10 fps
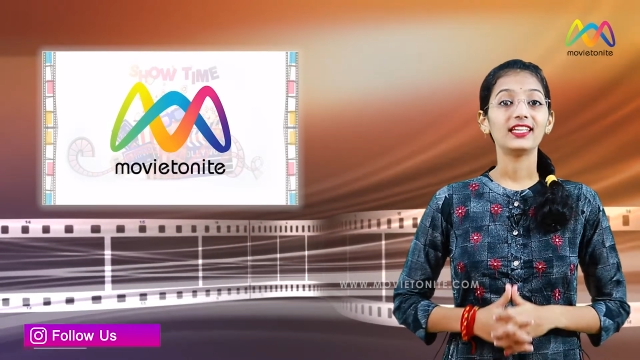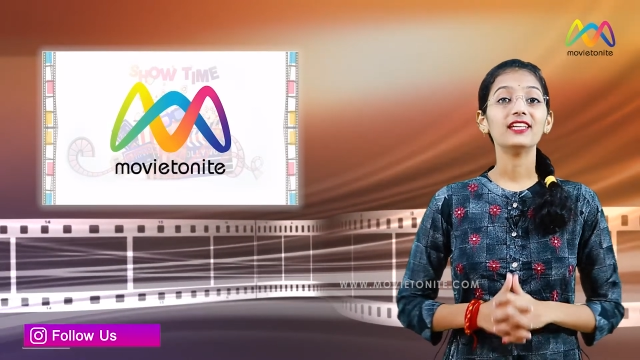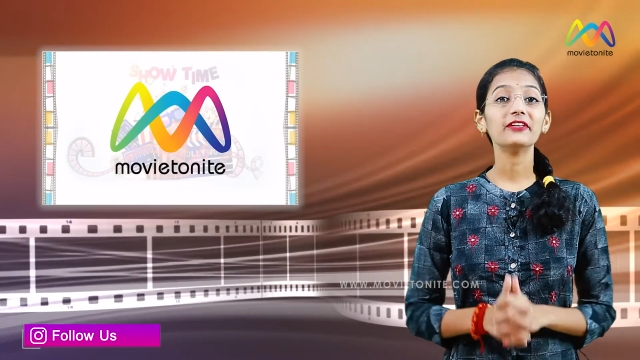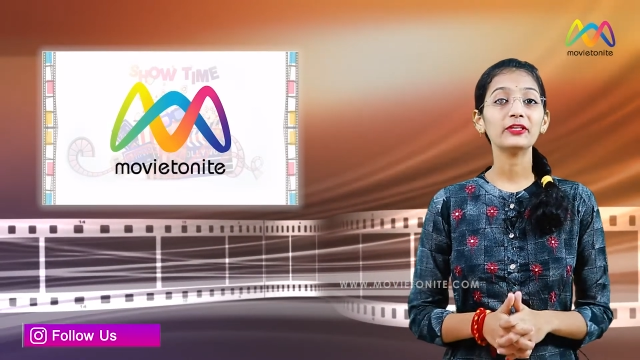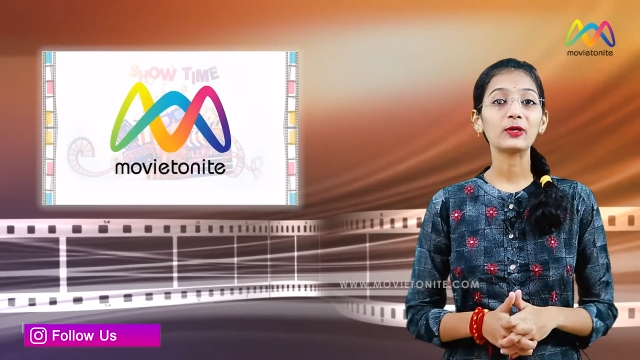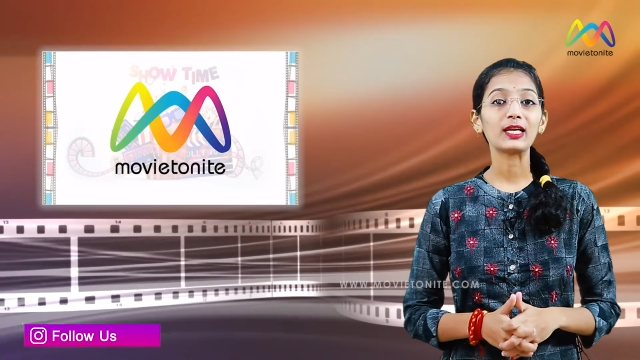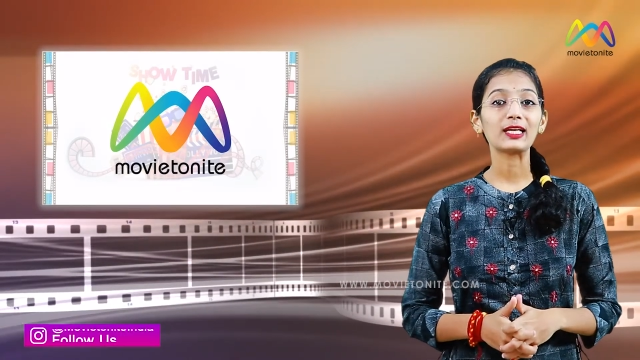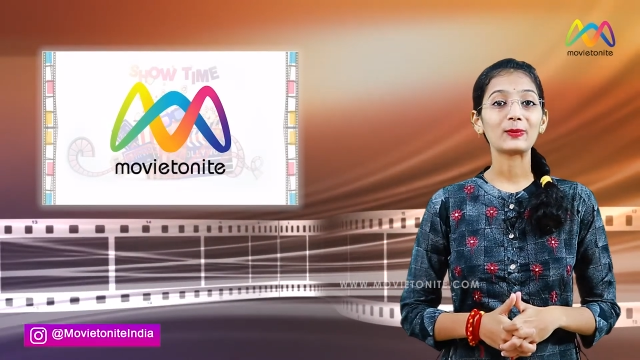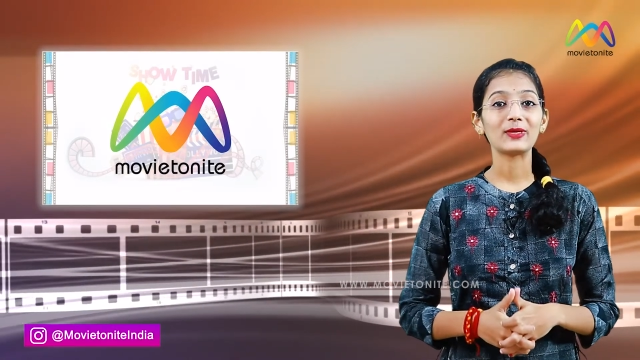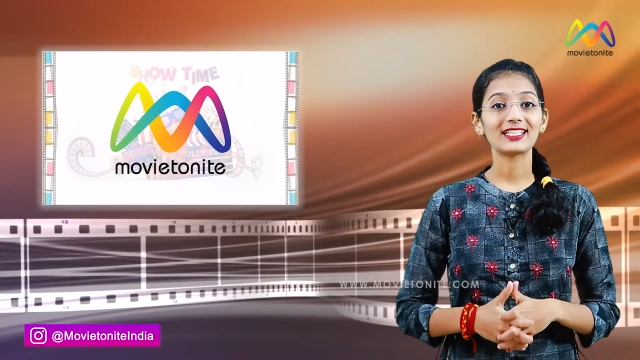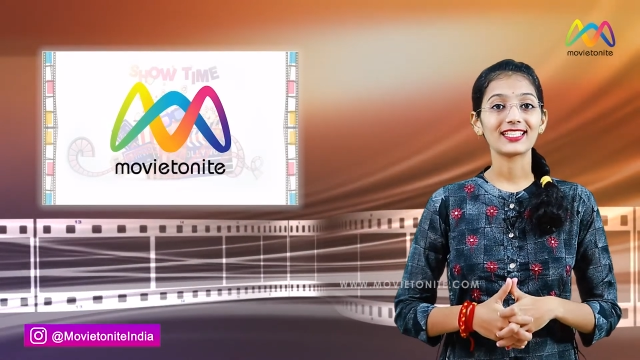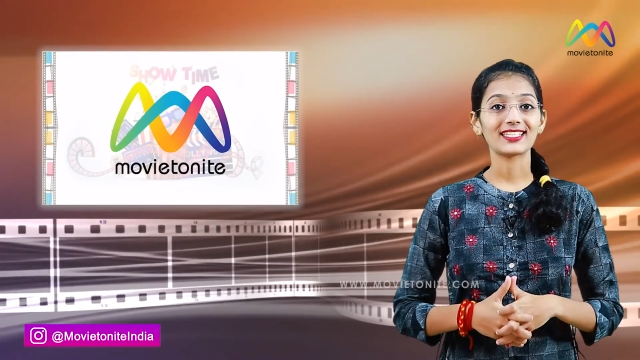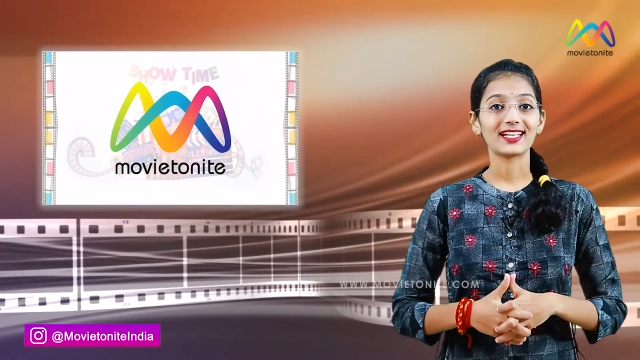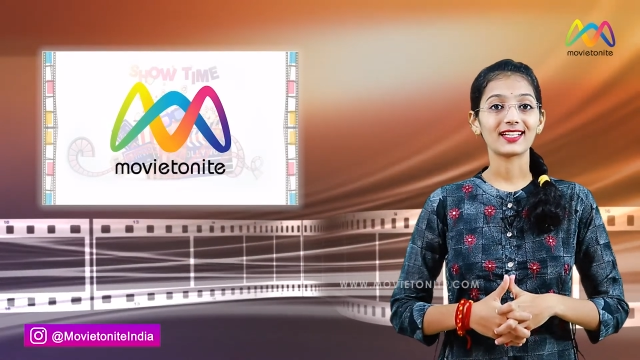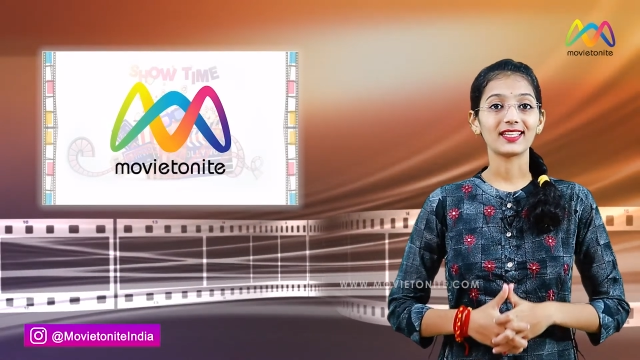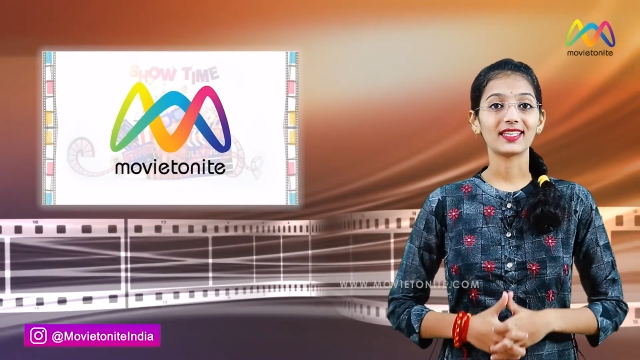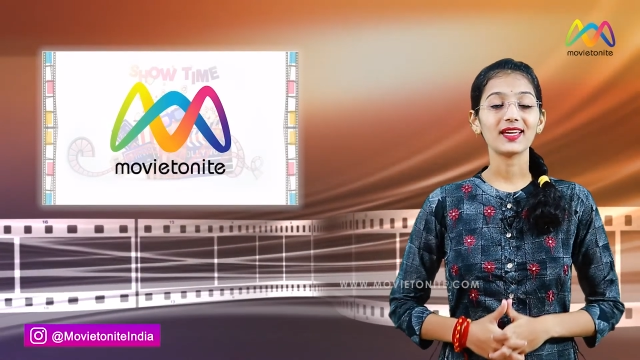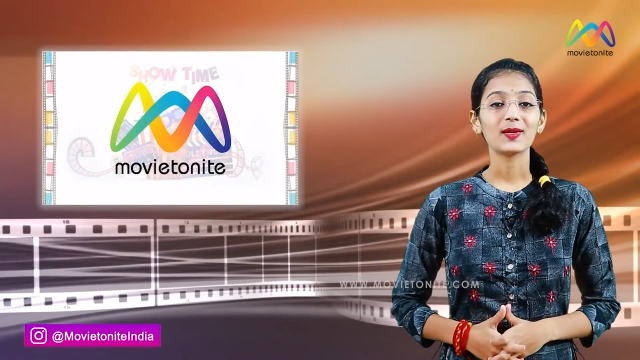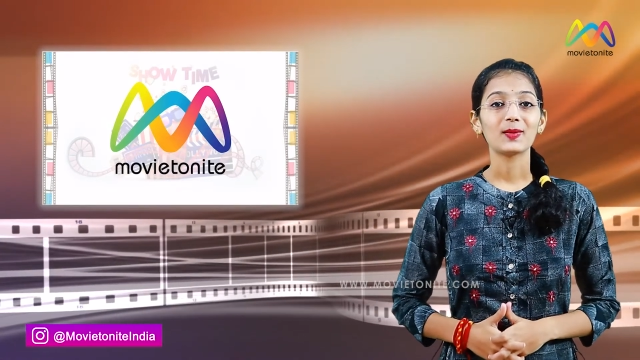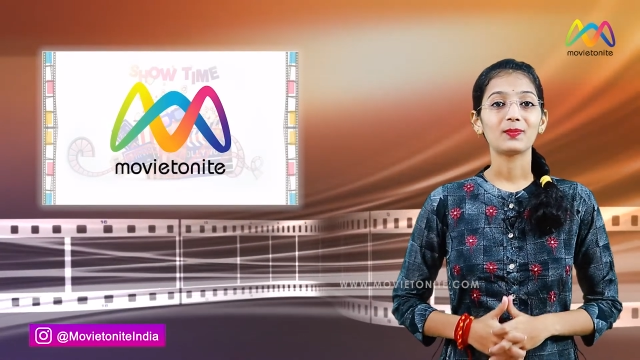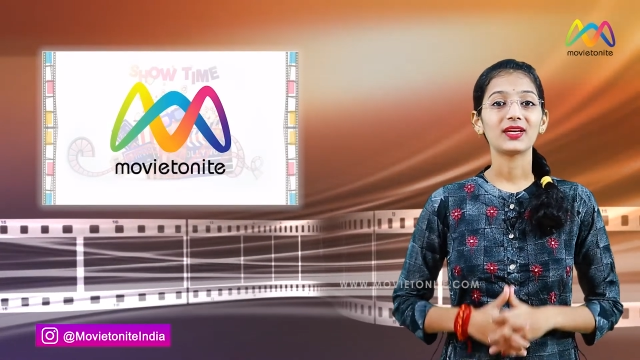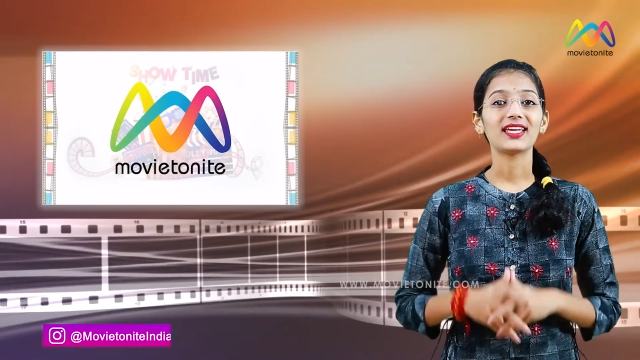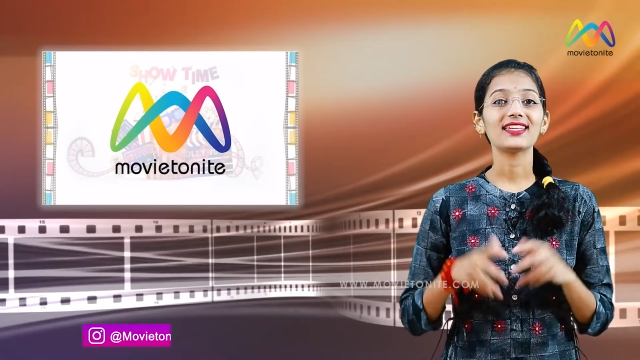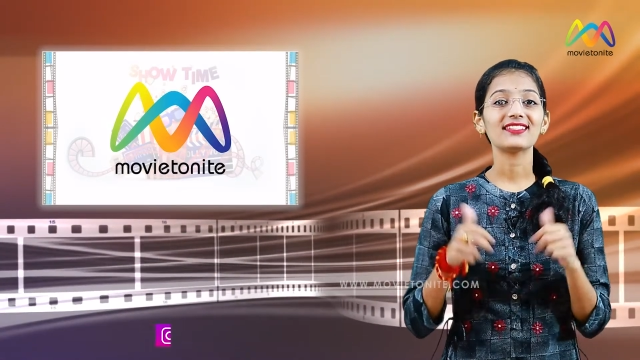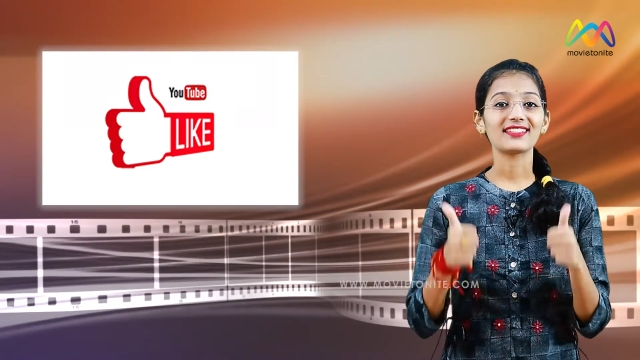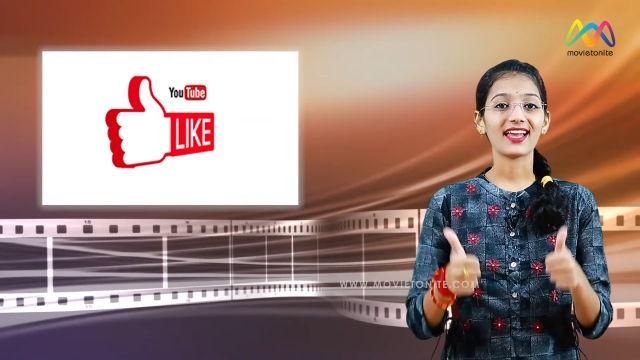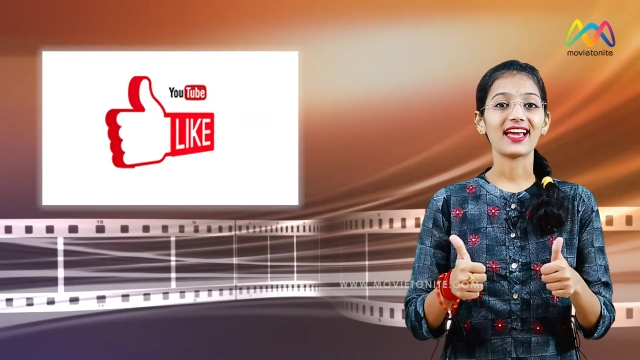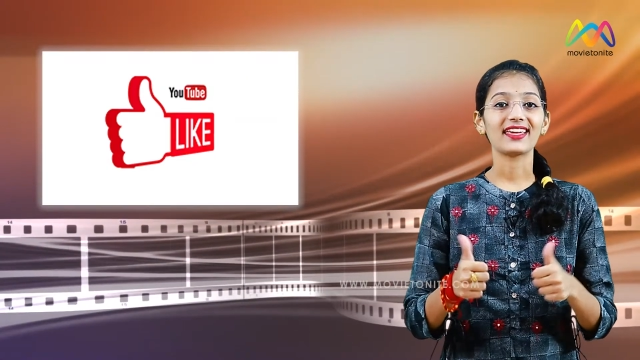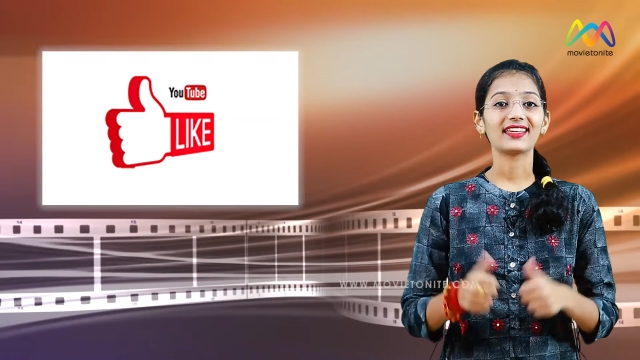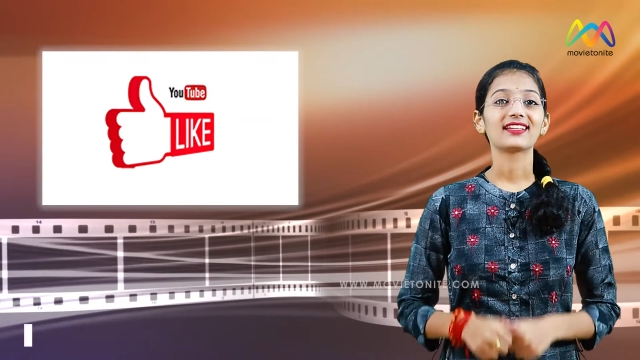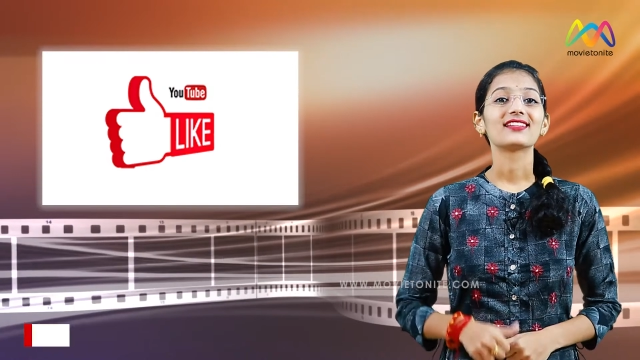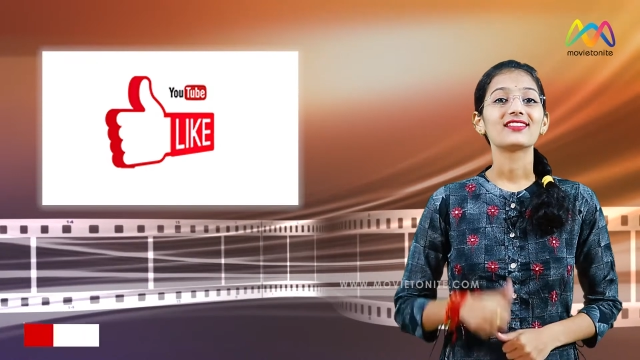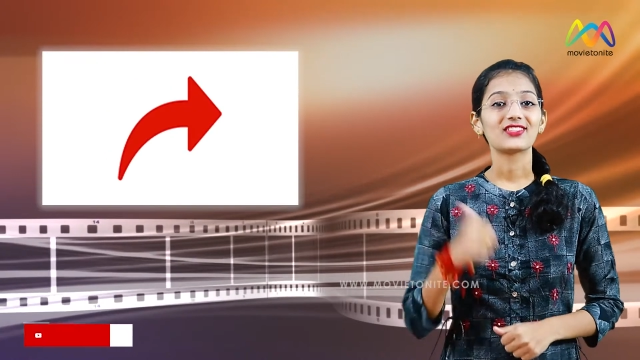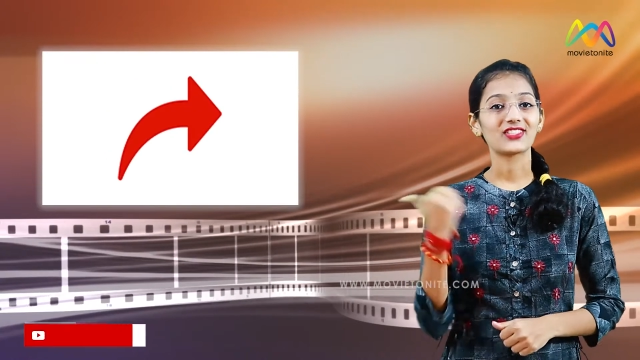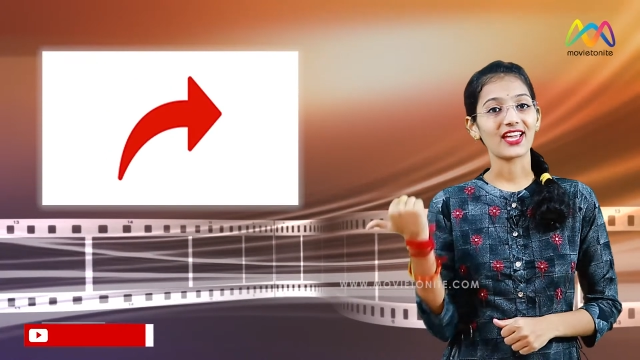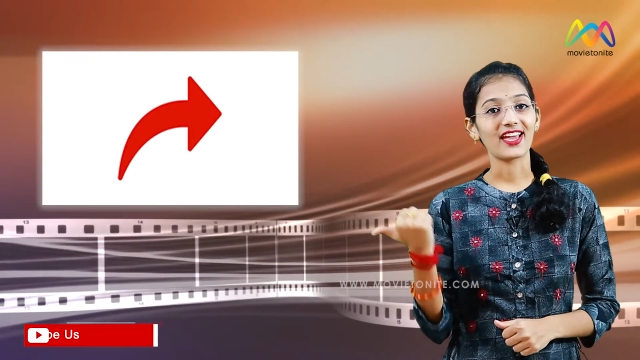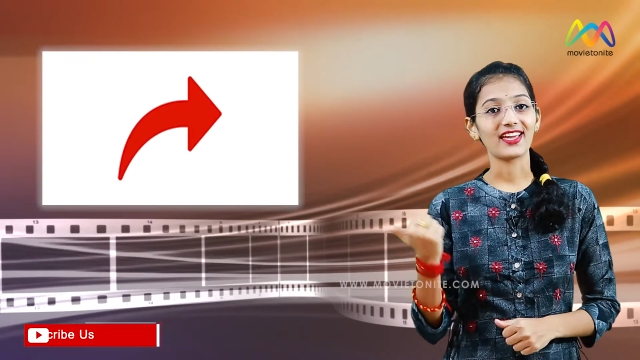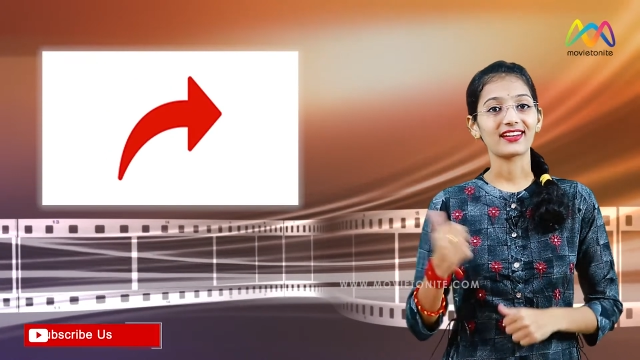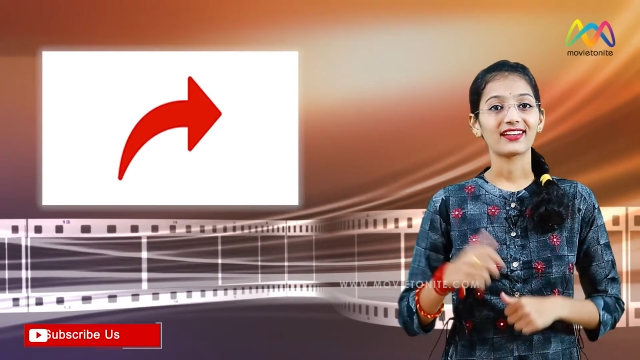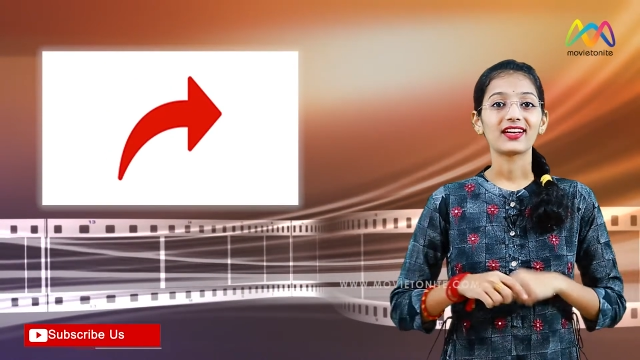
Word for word: ఈ వీడియో కనుక మీకు నచ్చినట్లయితే ప్లీజ్ లైక్ షేర్